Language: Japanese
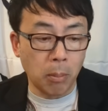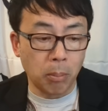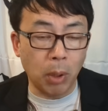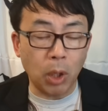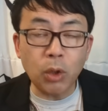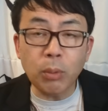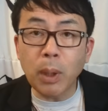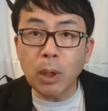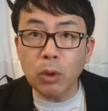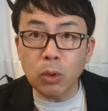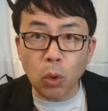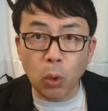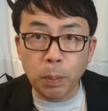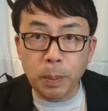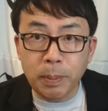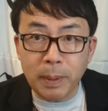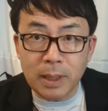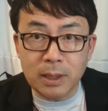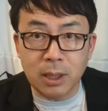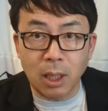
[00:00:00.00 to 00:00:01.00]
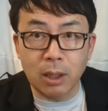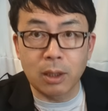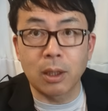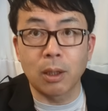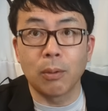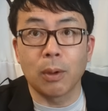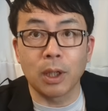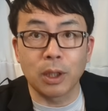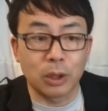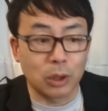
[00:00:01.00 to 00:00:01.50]
丸々コピペされて
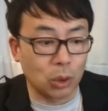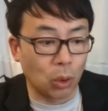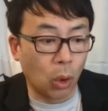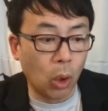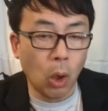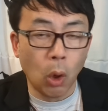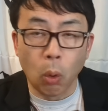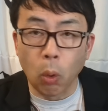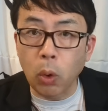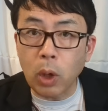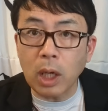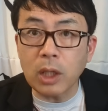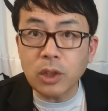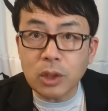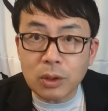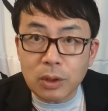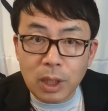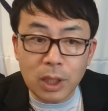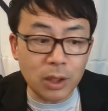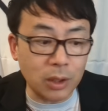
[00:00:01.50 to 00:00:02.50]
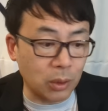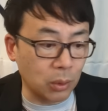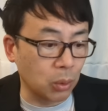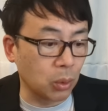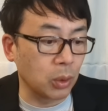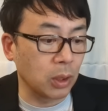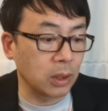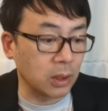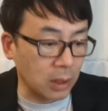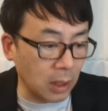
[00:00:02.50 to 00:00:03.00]
るわけですよ。おかしくねっていう
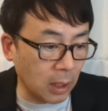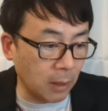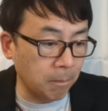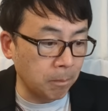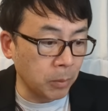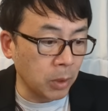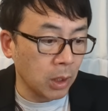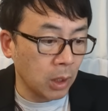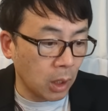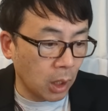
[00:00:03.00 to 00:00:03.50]
ことなんですね。